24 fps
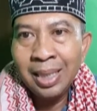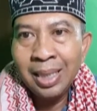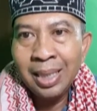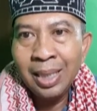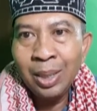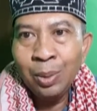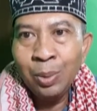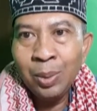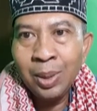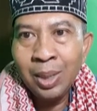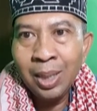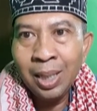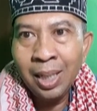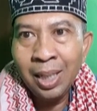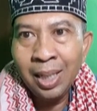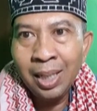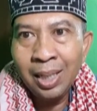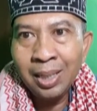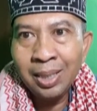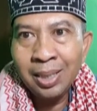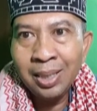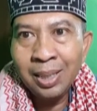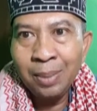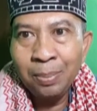Ikutilah
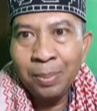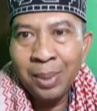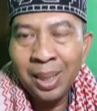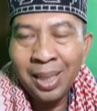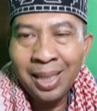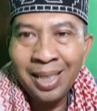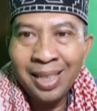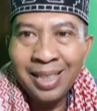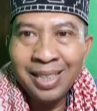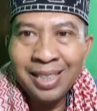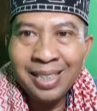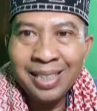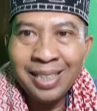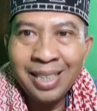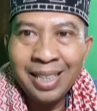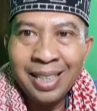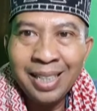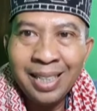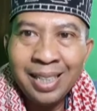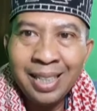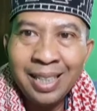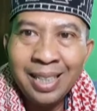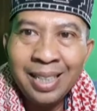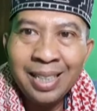simaklah
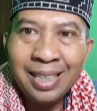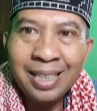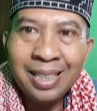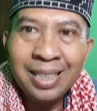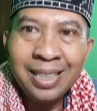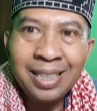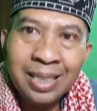channel